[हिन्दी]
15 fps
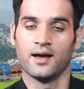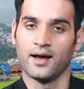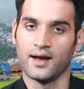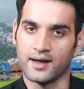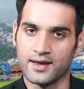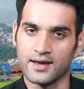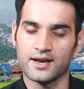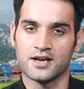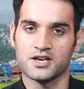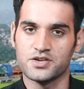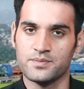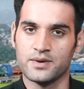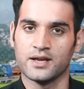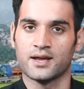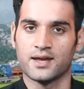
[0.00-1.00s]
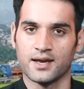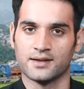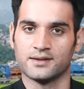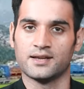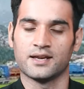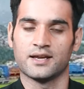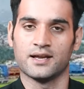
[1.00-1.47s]
अगर कश्मीर के
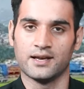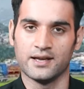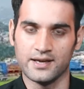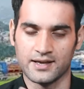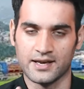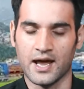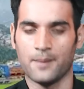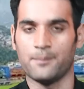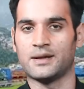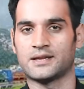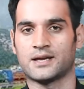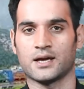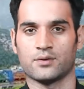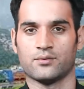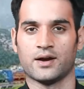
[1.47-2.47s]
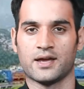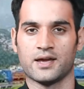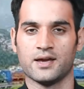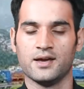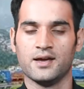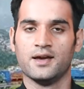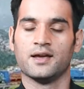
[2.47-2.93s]
अंदर ये लीग ना बंद करवाई
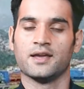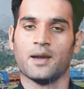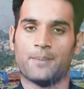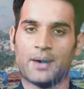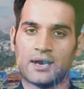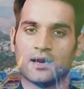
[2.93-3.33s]
या बैन